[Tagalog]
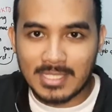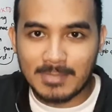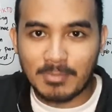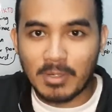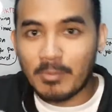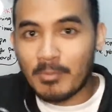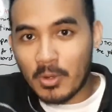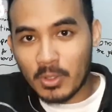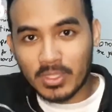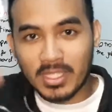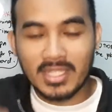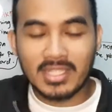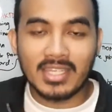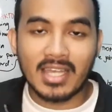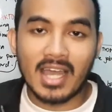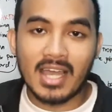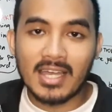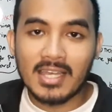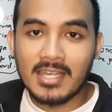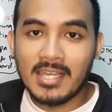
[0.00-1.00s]
Promoted
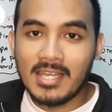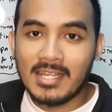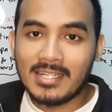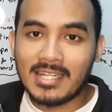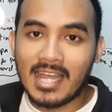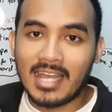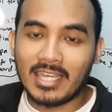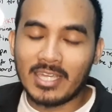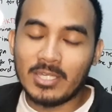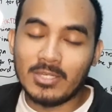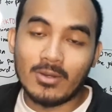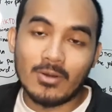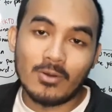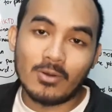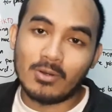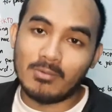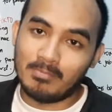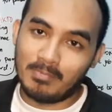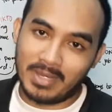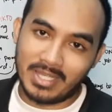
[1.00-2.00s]
ka ng iyong
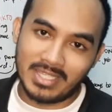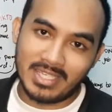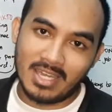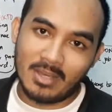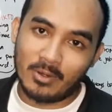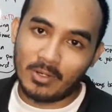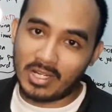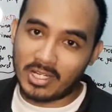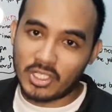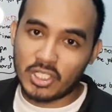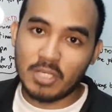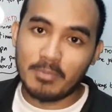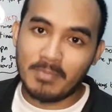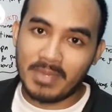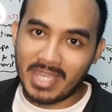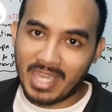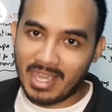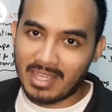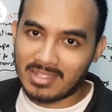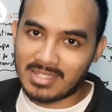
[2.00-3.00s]
kumpanya or ng
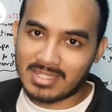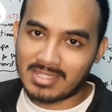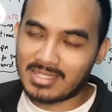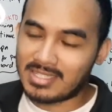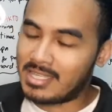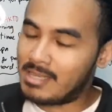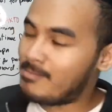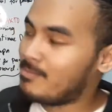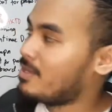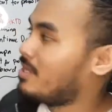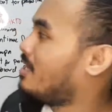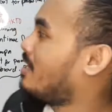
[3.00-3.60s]
shipping agency.